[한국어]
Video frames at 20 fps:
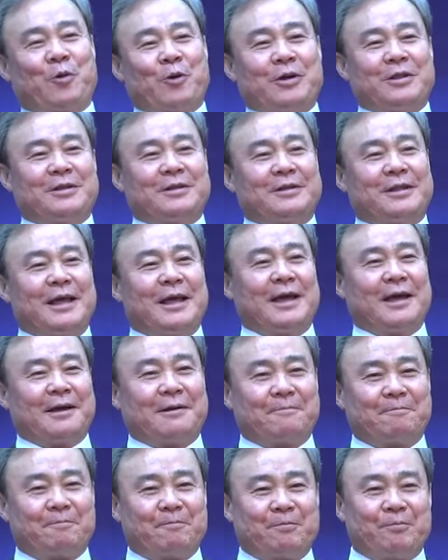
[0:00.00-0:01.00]
있는데,
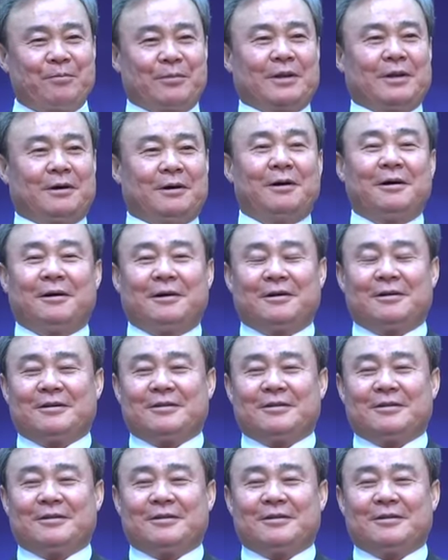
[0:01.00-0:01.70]
어?